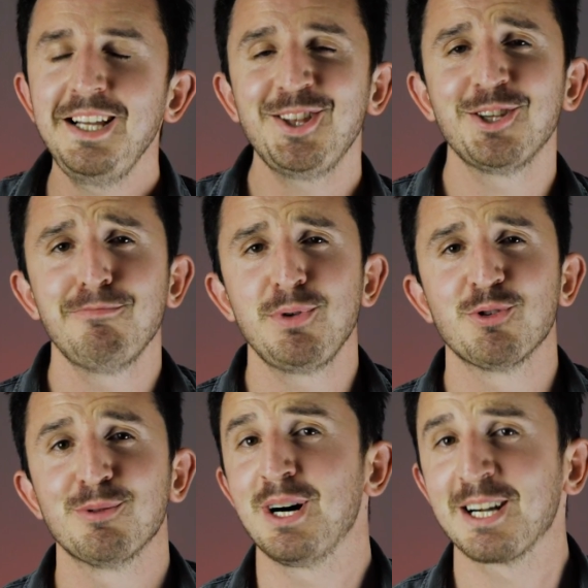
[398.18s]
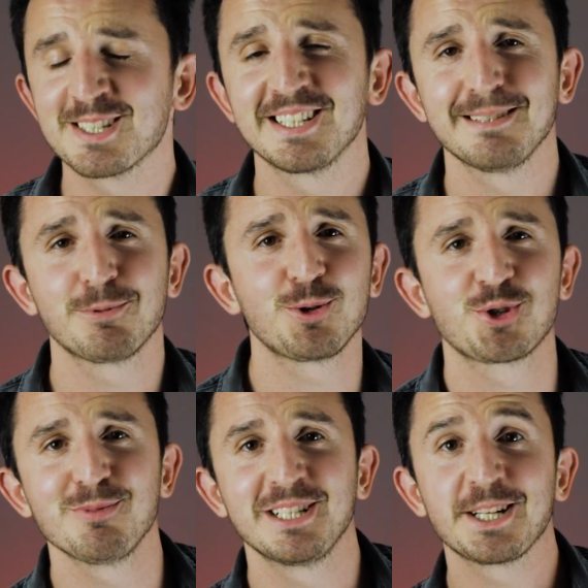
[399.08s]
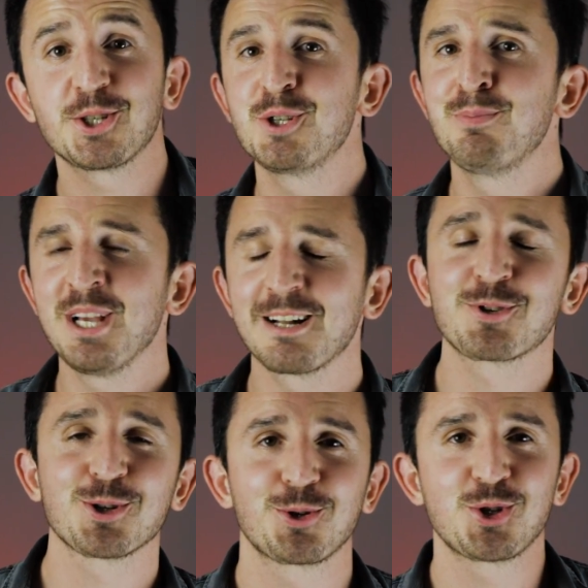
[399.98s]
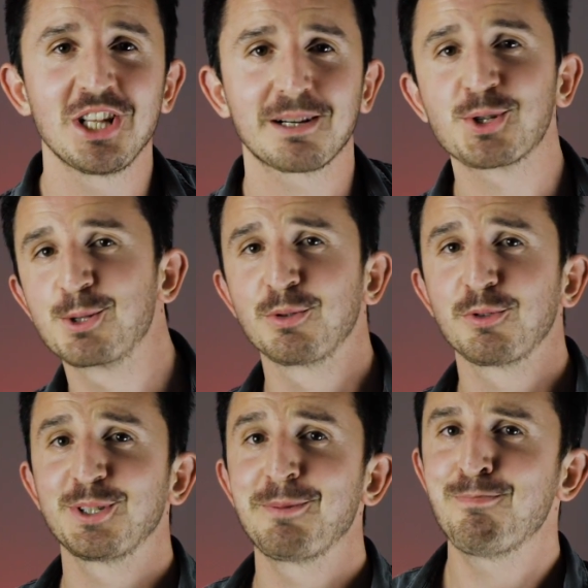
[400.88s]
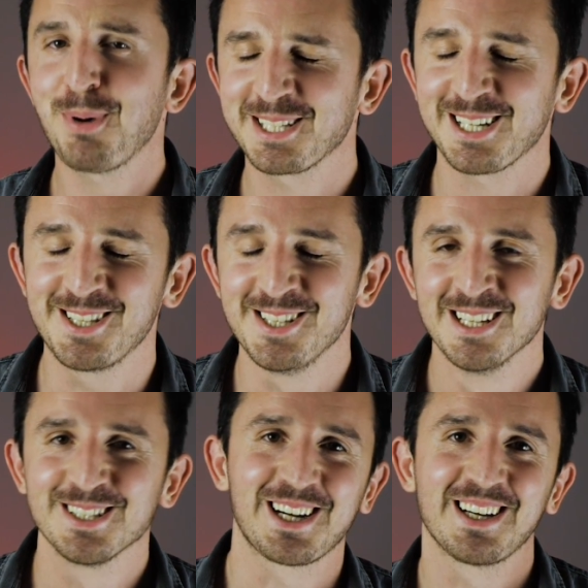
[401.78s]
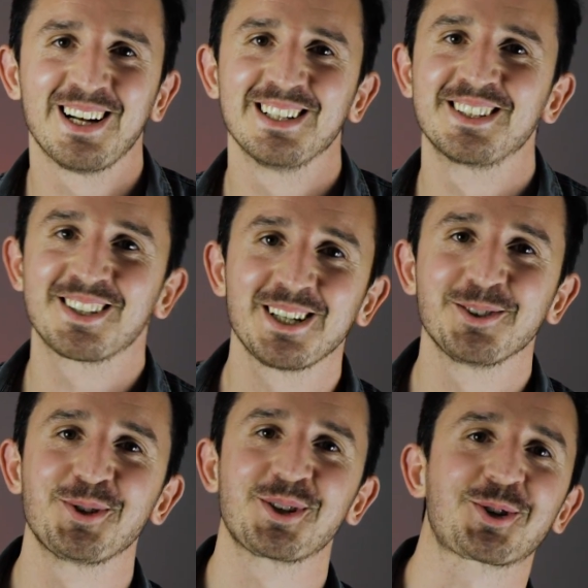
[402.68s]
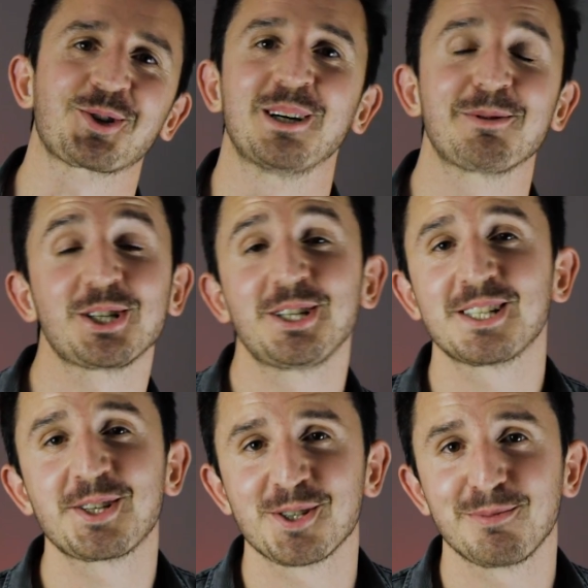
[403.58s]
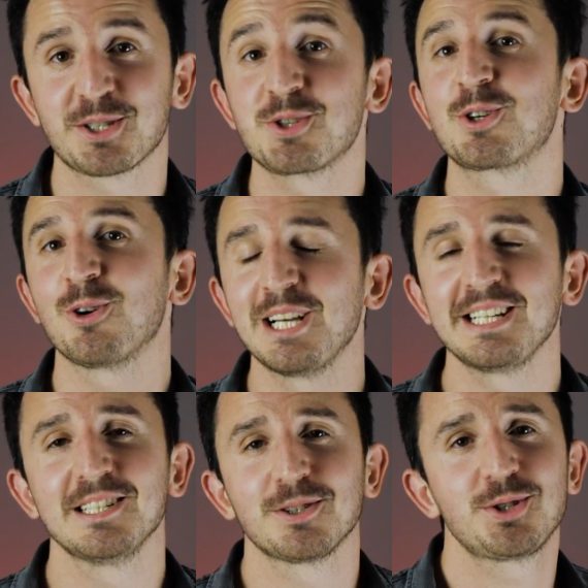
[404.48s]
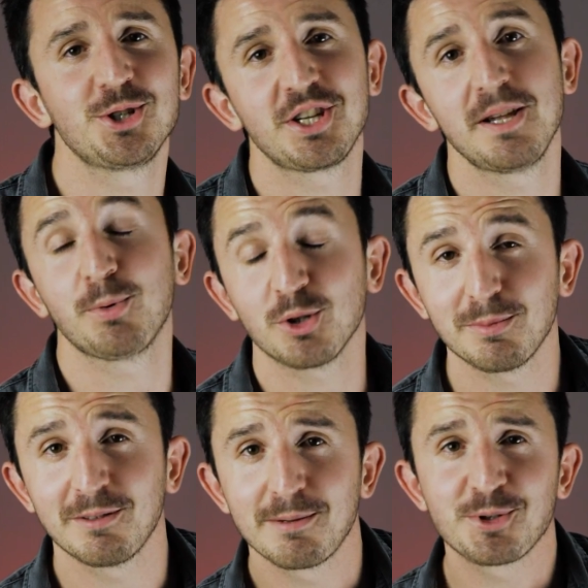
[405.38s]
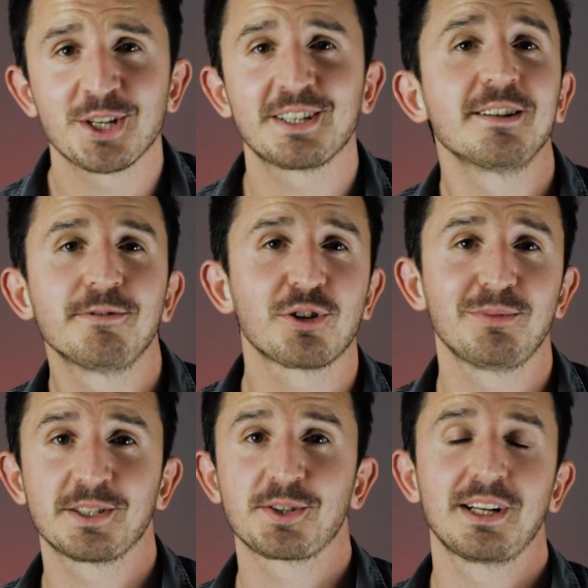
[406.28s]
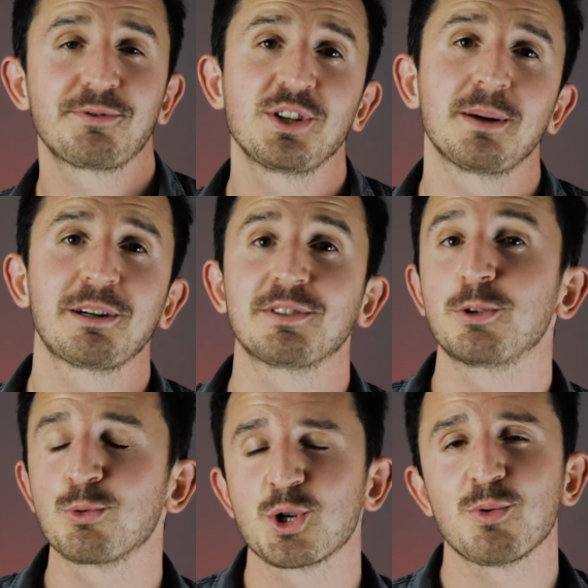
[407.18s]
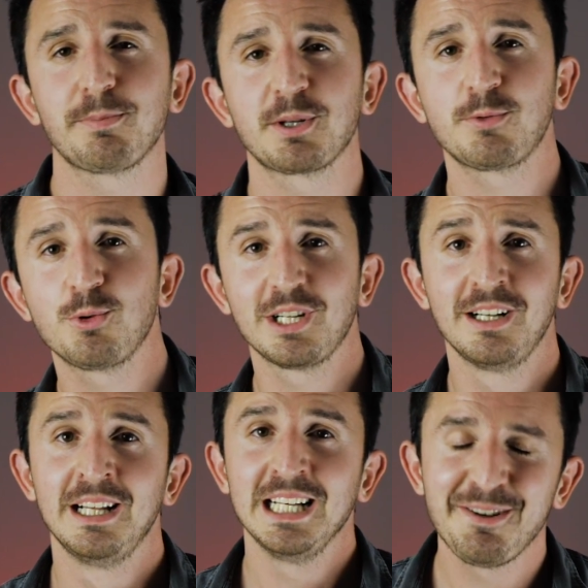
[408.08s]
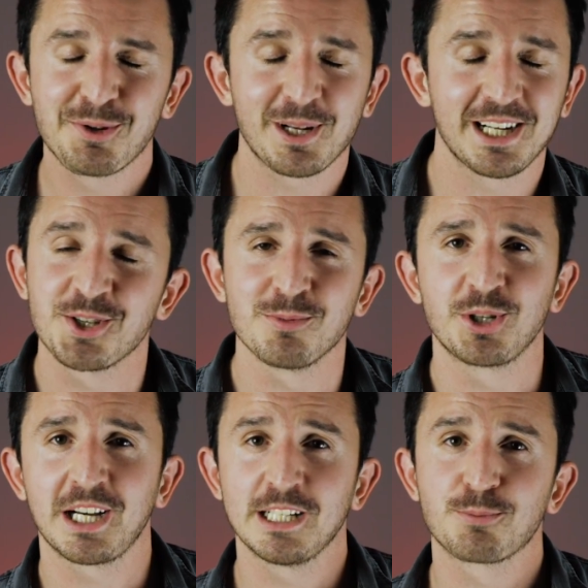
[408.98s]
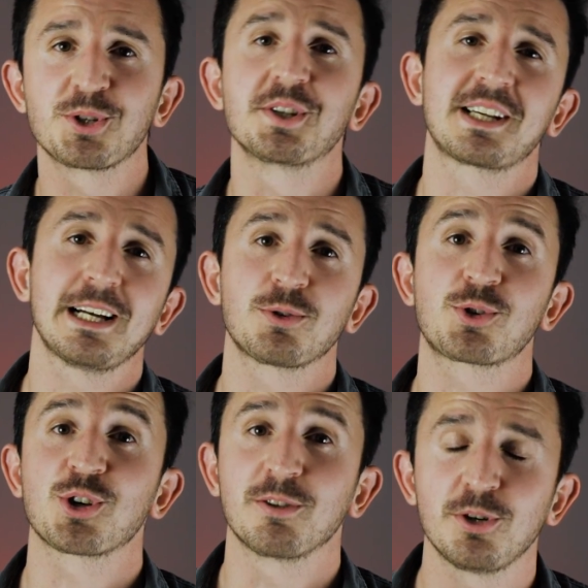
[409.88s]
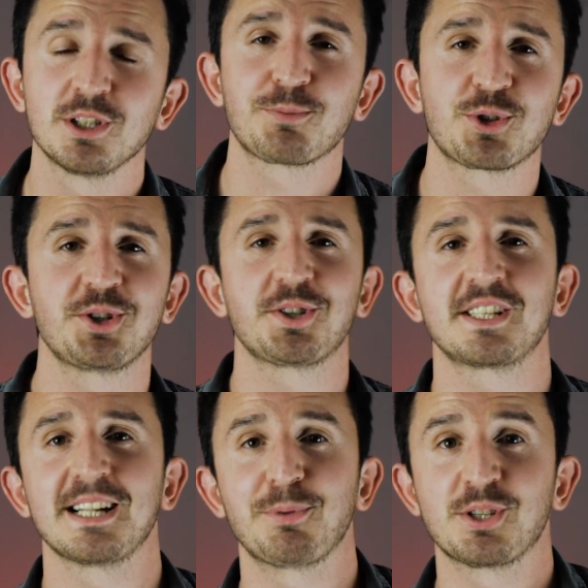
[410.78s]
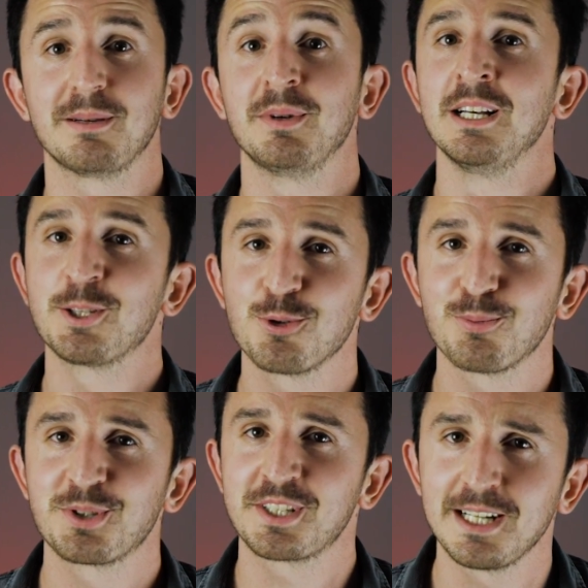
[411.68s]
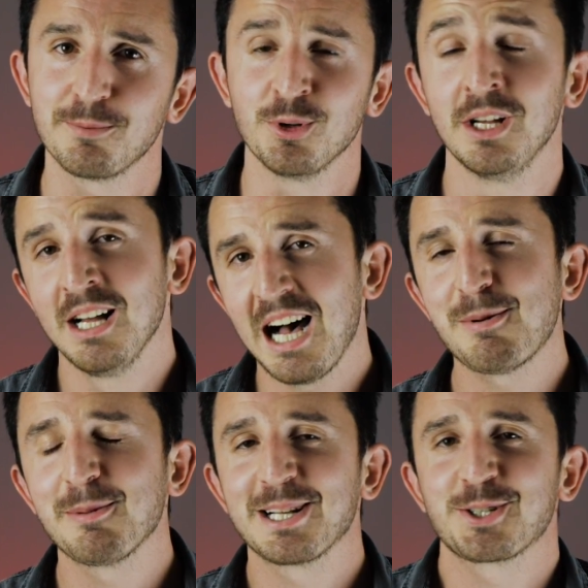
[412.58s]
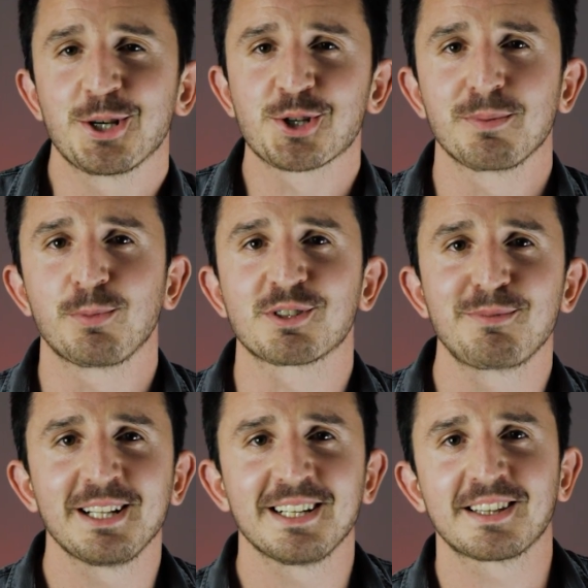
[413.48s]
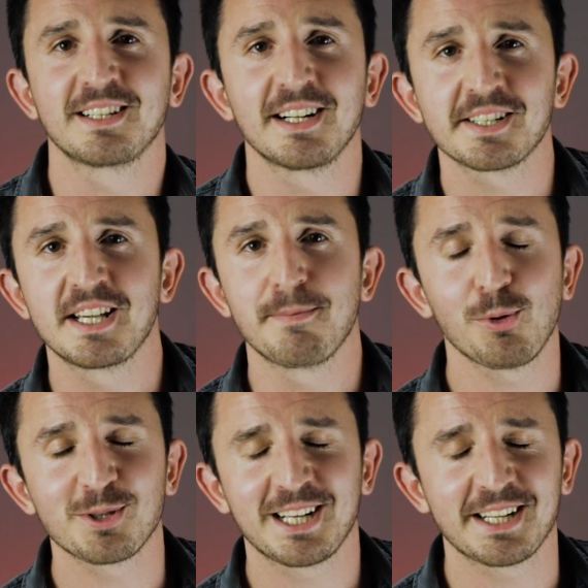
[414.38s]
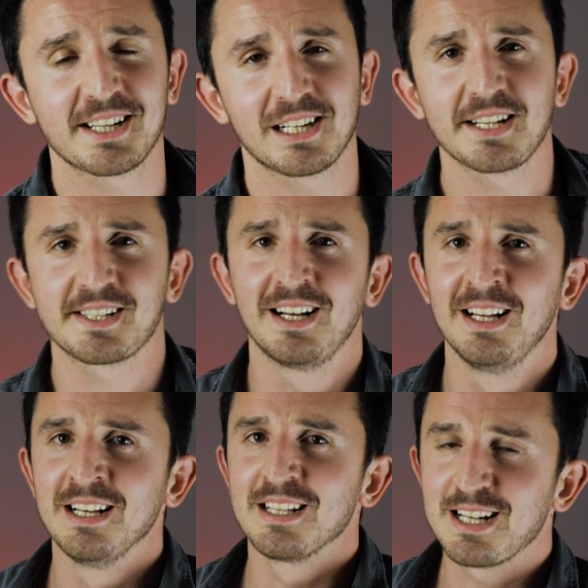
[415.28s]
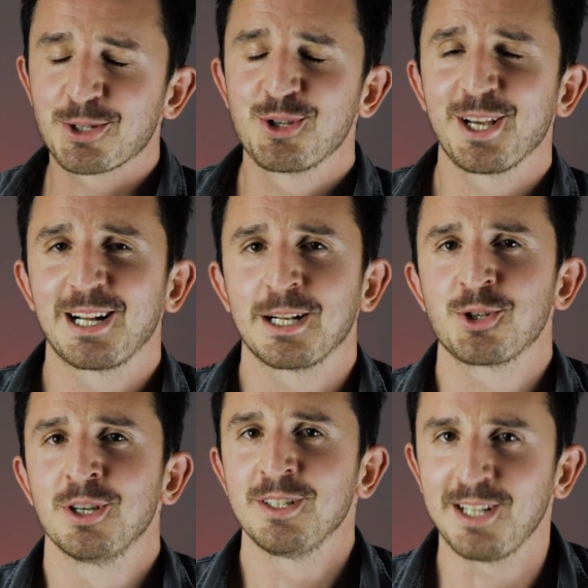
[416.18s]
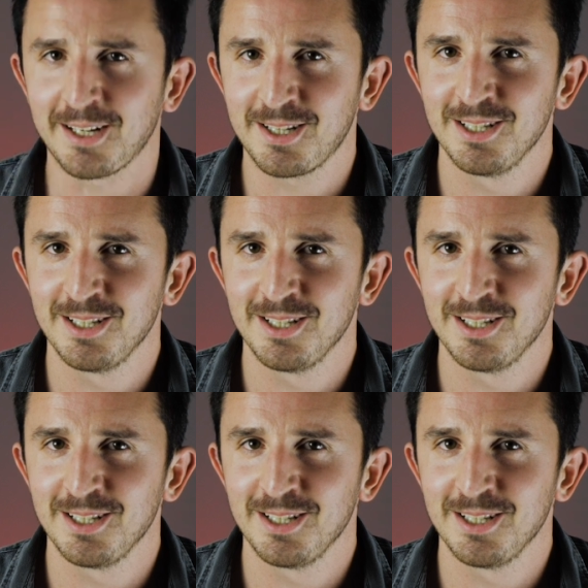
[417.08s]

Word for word: I tym miłym akcentem kończymy na dziś pierwszy odcinek przysłowiowej Padaki na kanale Trenuj z Krzychem. Jeżeli chcecie zobaczyć kolejne odcinki, podoba Wam się ten format, zostawcie naprawdę dużo łapek w górę i wspierajcie mój kanał przyciskając czerwony przycisk z napisem subskrybuj. A mam nadzieję, że po zmianach trenerskich Polska Ekstraklasa zacznie grać tak.